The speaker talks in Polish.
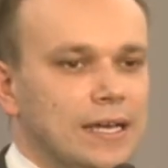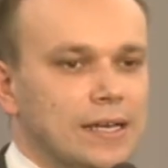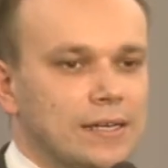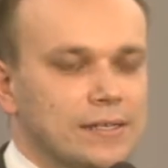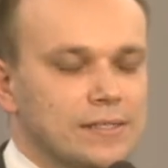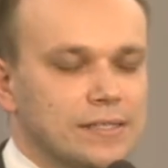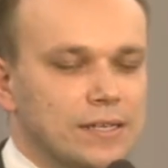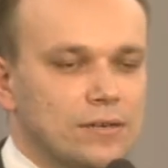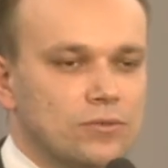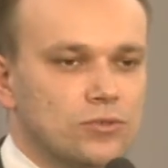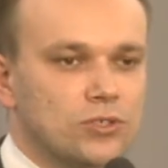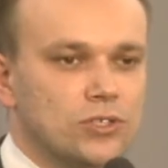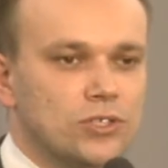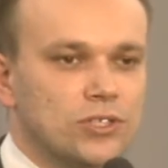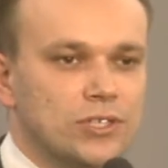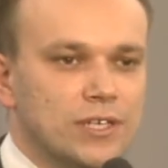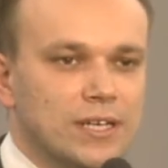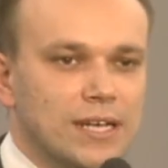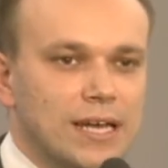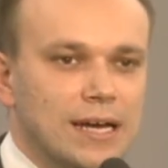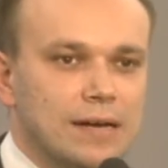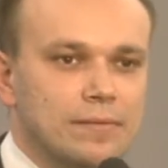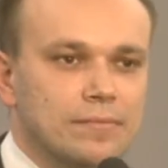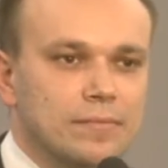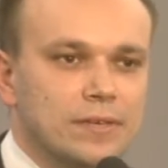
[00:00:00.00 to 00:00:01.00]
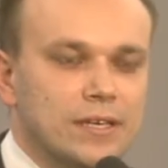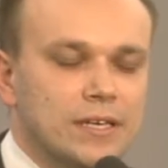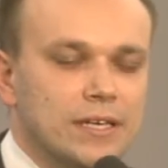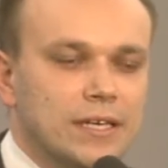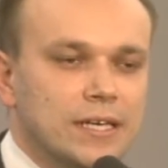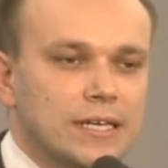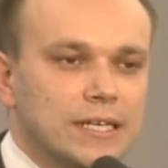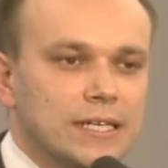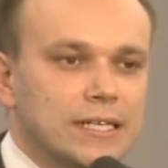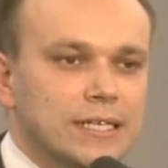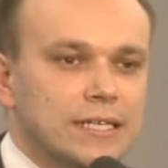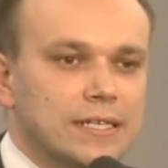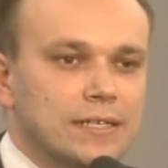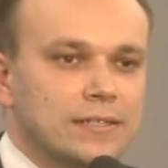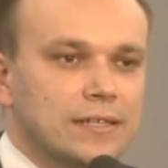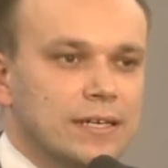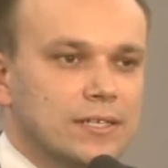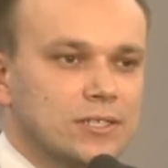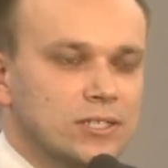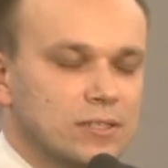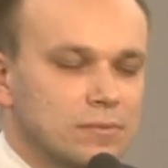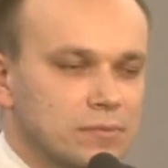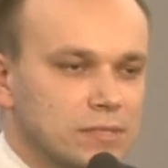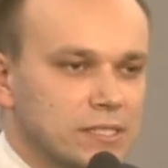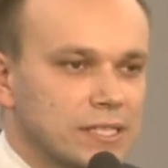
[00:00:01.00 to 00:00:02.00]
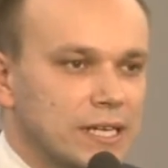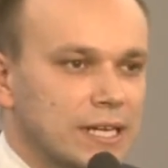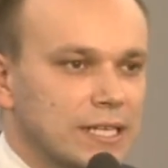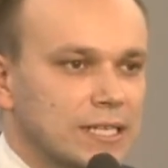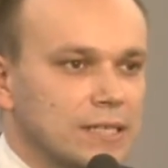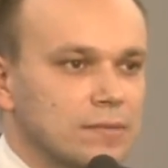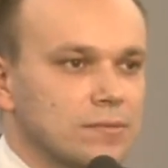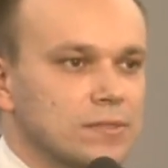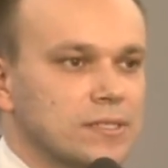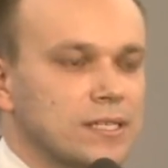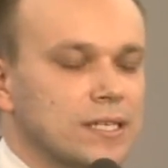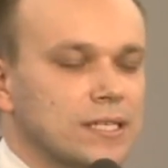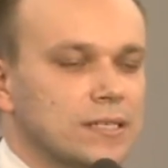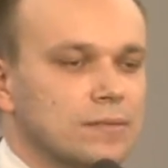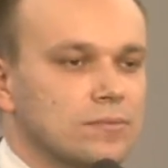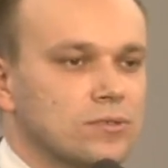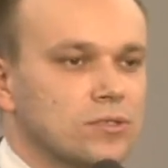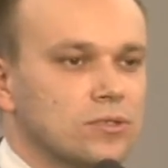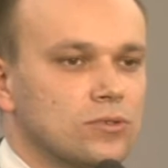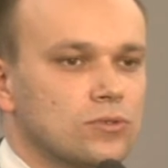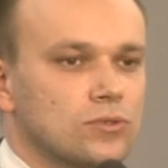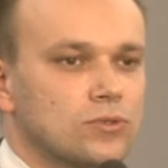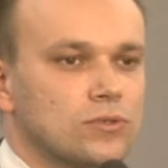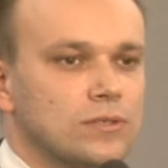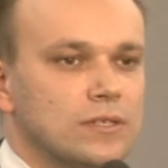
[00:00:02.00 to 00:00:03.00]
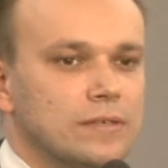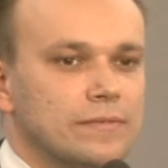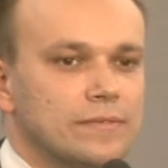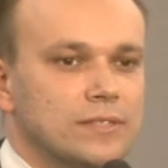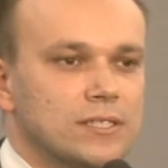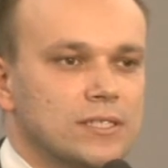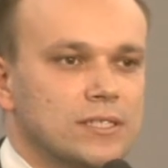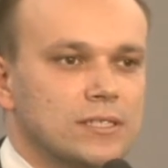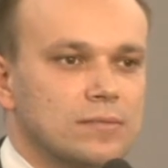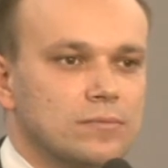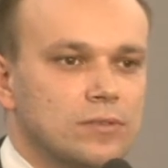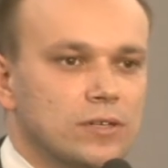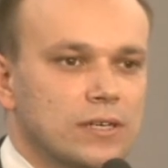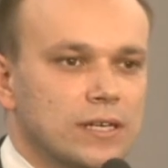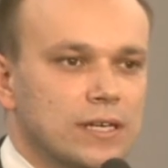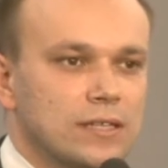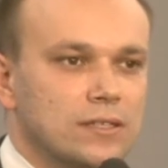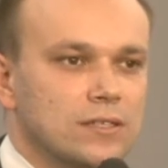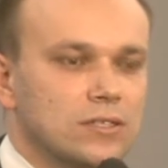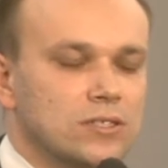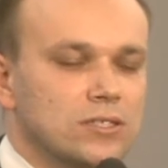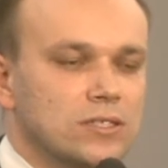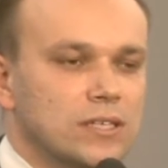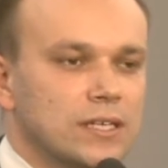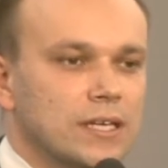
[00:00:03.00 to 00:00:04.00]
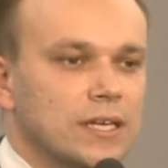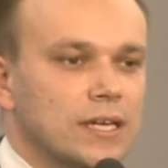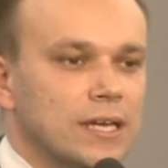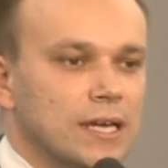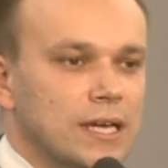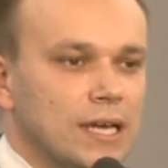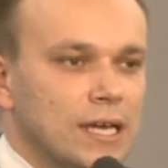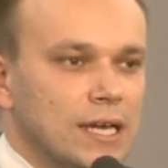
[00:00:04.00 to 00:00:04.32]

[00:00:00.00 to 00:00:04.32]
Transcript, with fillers: z nauczycielami. Naszym zdaniem, zdaniem Sojuszu Lewicy Demokratycznej,